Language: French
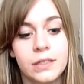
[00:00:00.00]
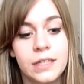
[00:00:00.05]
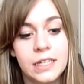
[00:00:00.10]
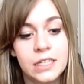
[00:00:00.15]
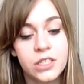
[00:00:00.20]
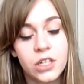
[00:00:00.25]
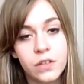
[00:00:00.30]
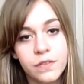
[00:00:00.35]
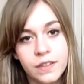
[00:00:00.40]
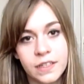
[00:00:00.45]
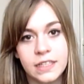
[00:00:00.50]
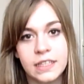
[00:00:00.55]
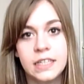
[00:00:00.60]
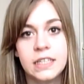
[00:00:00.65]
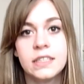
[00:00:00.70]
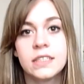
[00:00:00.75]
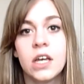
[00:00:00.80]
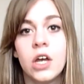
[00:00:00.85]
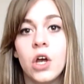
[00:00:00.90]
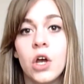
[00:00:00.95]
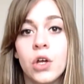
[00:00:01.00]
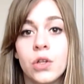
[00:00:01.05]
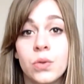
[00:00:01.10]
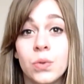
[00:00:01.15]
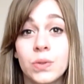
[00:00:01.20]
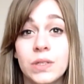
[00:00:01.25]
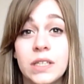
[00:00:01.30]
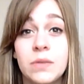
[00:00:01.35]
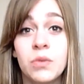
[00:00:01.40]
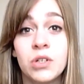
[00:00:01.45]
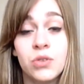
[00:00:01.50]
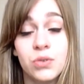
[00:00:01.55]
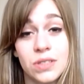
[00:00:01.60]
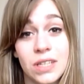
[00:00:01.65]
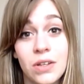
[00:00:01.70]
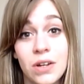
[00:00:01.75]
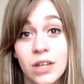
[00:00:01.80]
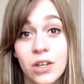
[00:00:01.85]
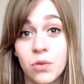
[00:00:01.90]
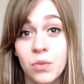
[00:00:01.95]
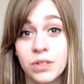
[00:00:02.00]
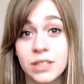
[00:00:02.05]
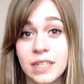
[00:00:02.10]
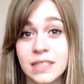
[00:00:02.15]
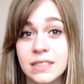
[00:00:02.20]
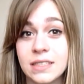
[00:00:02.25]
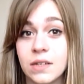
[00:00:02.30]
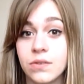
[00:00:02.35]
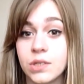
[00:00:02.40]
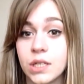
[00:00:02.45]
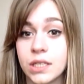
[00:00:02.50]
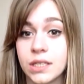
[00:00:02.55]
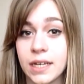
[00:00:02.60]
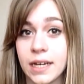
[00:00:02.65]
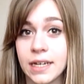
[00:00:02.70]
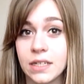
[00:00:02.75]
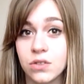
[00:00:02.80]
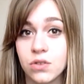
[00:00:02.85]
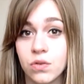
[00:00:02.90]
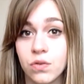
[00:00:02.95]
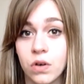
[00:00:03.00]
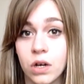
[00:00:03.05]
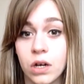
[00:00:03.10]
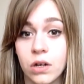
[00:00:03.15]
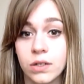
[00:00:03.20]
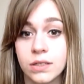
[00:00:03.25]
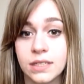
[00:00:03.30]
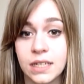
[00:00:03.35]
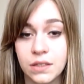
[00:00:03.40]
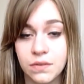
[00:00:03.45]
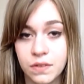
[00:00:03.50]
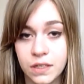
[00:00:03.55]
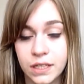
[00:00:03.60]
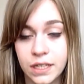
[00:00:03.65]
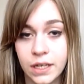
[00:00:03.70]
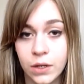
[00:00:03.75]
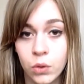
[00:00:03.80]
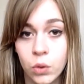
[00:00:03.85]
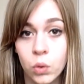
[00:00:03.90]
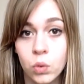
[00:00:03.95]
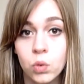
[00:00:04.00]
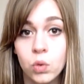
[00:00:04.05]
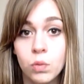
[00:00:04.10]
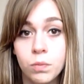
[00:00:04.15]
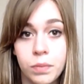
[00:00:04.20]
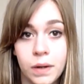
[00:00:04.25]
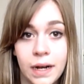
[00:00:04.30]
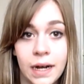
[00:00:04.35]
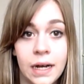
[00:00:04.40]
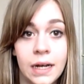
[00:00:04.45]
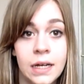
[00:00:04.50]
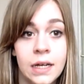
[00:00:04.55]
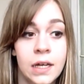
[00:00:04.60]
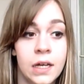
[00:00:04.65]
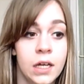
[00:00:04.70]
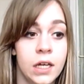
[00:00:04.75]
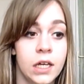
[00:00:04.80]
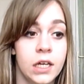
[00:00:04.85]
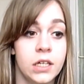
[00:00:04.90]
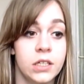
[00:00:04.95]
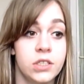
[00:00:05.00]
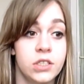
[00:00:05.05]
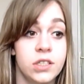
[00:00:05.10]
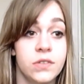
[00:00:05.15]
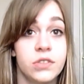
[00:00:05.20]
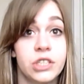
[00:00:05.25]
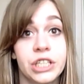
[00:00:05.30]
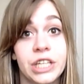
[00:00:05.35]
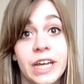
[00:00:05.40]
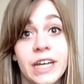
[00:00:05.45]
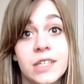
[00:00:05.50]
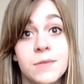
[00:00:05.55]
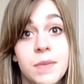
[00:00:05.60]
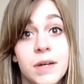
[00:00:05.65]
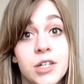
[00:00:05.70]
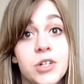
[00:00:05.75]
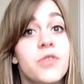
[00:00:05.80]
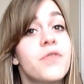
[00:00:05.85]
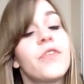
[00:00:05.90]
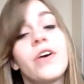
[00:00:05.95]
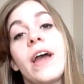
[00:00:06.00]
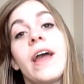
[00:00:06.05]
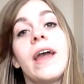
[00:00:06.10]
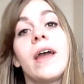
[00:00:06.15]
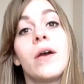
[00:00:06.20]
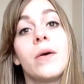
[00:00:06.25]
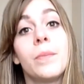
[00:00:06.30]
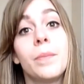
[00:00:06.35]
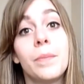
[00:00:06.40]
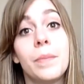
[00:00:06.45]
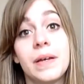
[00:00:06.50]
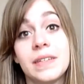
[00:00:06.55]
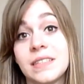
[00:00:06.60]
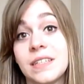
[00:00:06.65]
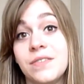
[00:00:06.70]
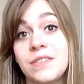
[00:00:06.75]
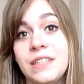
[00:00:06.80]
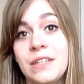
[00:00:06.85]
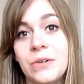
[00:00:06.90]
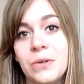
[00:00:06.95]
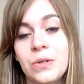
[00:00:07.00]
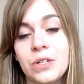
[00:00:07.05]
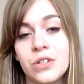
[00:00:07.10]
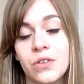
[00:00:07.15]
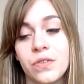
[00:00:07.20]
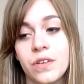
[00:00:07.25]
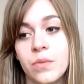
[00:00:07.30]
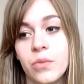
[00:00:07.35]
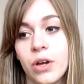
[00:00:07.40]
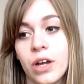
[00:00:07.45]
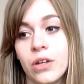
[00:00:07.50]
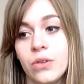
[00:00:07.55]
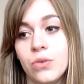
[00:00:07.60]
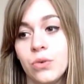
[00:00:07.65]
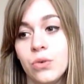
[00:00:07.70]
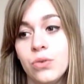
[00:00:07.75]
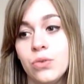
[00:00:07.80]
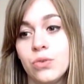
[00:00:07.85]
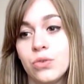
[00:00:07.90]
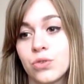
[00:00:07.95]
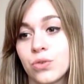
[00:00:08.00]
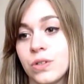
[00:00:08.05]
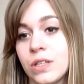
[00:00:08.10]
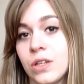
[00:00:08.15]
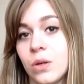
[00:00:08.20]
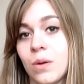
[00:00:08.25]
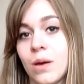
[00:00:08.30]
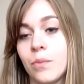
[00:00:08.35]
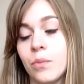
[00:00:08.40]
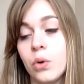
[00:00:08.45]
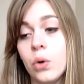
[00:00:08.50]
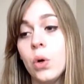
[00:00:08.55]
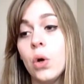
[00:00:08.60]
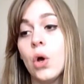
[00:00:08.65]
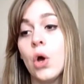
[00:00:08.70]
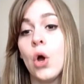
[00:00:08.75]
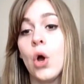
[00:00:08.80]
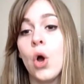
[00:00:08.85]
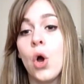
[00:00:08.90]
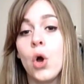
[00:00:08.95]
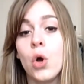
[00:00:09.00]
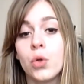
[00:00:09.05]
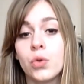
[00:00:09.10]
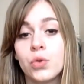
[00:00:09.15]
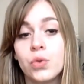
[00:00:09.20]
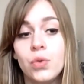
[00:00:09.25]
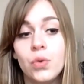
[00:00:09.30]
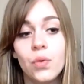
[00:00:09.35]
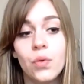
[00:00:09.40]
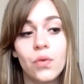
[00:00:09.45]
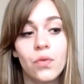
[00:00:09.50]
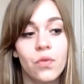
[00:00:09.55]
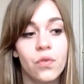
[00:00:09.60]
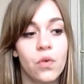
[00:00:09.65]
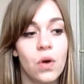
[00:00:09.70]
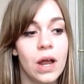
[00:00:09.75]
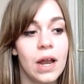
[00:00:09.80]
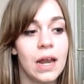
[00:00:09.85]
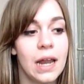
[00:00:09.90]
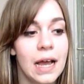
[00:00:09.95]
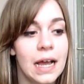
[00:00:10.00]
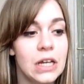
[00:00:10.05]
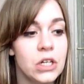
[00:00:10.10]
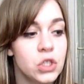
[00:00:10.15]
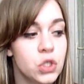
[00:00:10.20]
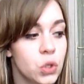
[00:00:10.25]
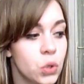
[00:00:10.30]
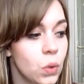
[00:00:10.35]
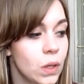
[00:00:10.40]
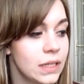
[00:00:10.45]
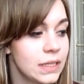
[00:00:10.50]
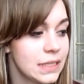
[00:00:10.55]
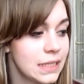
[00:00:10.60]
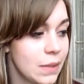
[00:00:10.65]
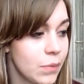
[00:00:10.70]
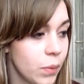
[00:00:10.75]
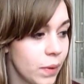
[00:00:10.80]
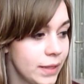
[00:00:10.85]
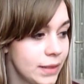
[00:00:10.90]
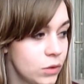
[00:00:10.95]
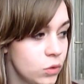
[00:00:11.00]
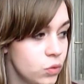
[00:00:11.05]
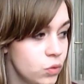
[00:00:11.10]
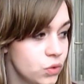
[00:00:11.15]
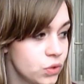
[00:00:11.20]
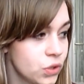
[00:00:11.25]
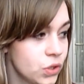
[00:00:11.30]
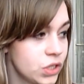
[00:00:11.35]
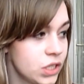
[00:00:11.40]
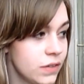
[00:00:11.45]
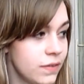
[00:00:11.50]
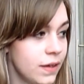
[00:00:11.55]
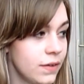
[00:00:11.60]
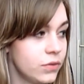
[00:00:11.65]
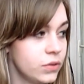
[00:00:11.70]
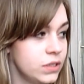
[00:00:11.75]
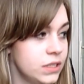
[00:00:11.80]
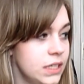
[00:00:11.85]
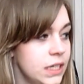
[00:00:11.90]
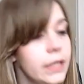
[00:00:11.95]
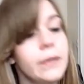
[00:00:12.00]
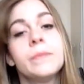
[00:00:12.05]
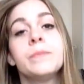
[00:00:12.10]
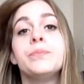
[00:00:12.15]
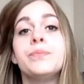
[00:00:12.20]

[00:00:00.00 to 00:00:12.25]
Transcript: Phoenix. Donc dites-moi tout ça dans les commentaires si ça vous intéresse de voir cette vidéo ou pas. Et si ça vous intéresse pas, je ferai pas cette vidéo et j'en filmerai une autre de journée dans ma peau. Donc voilà, je crois que c'est à peu près tout ce que j'avais à vous dire.